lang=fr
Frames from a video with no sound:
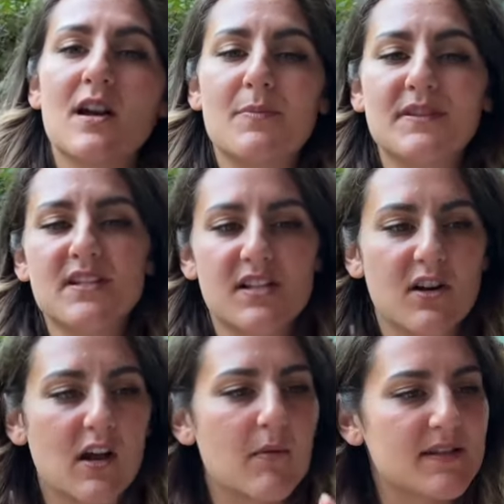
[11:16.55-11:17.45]
La pistache, c'est
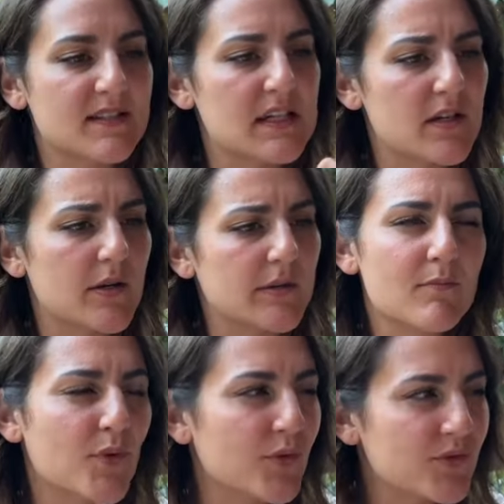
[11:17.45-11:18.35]
quand même assez euh,
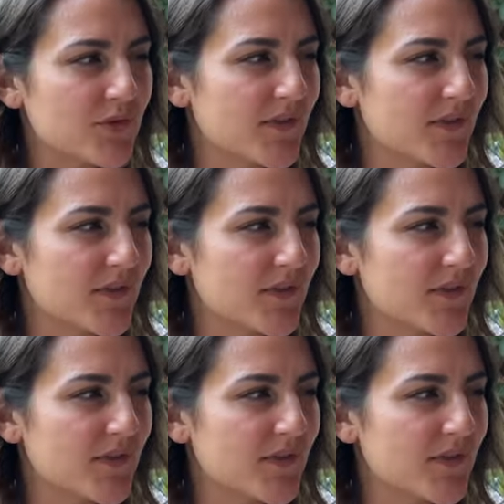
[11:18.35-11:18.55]
brut.